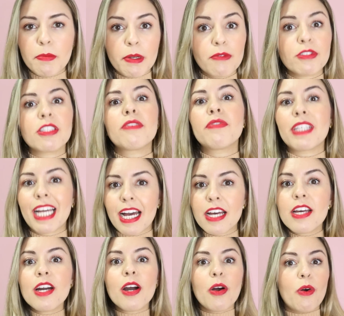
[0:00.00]
Para você ficar
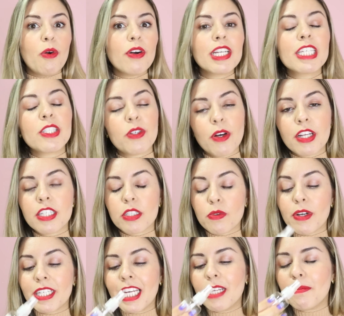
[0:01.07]
horas e horas
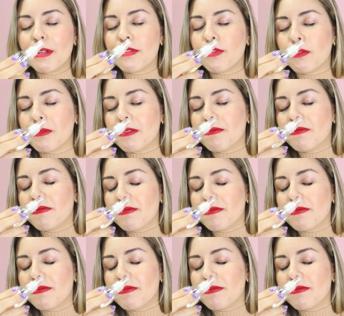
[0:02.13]
com aquele perfume.